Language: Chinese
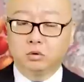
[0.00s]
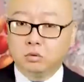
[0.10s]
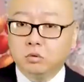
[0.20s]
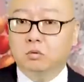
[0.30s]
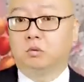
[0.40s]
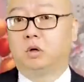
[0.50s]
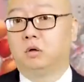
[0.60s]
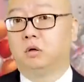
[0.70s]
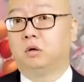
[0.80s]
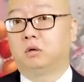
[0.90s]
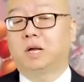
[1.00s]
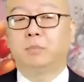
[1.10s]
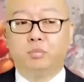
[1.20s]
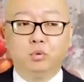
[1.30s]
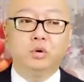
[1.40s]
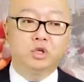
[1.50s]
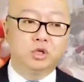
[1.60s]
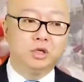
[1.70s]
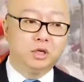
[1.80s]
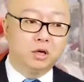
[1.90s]
中国，它不会
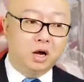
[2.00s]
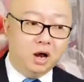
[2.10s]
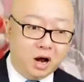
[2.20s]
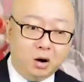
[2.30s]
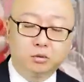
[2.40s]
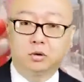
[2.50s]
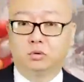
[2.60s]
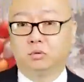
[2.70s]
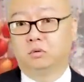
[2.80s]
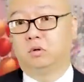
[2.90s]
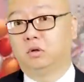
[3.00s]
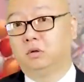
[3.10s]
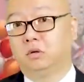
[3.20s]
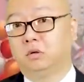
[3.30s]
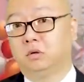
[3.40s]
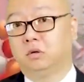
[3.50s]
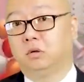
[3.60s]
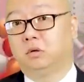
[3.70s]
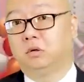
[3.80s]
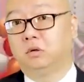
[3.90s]
是一个好的中国，
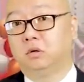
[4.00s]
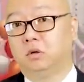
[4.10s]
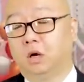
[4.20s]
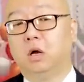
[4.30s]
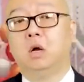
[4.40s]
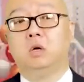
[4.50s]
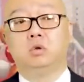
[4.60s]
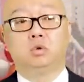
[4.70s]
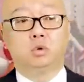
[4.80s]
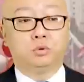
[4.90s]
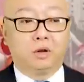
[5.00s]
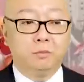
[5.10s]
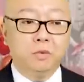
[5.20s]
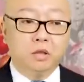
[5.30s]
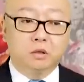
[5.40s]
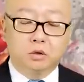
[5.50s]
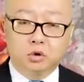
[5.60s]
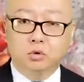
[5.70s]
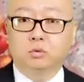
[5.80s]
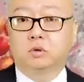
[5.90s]
啊，全面的
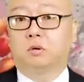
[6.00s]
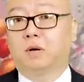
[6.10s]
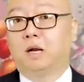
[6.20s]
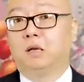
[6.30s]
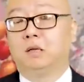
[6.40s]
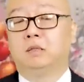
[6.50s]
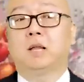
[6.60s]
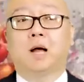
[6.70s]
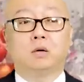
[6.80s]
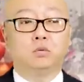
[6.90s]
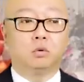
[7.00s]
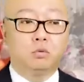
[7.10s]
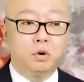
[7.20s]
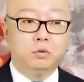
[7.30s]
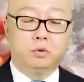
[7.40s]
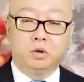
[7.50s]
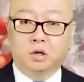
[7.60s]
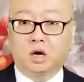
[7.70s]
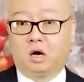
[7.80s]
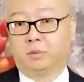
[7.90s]
数字化纳入官员
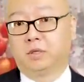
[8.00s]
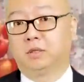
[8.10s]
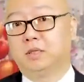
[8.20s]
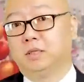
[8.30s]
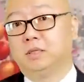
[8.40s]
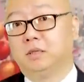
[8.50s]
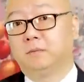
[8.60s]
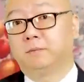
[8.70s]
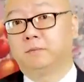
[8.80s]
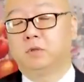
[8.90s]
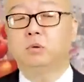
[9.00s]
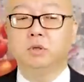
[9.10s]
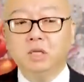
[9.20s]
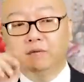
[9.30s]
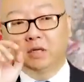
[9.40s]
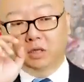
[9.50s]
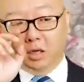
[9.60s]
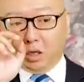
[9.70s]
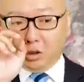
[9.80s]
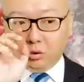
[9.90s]
的考评体系，就意味着
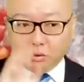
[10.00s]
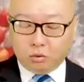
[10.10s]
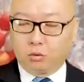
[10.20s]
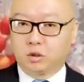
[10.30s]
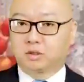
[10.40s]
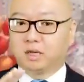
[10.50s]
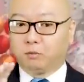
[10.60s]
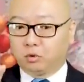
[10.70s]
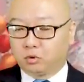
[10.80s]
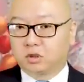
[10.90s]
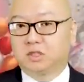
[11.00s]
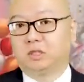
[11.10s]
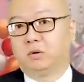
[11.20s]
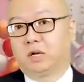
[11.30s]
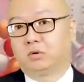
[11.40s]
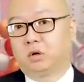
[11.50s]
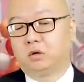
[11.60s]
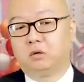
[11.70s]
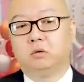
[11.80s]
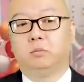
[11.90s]
中国在某种情况来
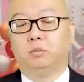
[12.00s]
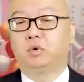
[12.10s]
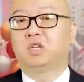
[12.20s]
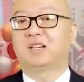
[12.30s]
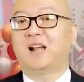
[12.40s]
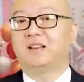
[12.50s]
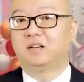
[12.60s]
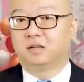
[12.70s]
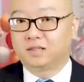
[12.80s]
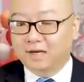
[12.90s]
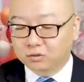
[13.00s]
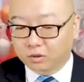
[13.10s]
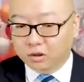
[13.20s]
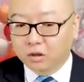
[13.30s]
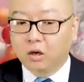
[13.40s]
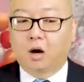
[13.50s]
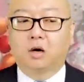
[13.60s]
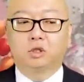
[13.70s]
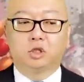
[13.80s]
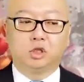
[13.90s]
说，不是概念上的加速了，
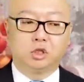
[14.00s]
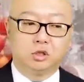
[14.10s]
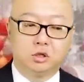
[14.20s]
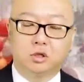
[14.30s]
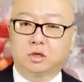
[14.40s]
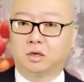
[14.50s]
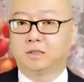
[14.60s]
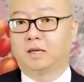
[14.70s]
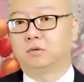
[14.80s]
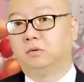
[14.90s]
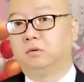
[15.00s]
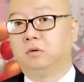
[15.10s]
而是实质上的加速。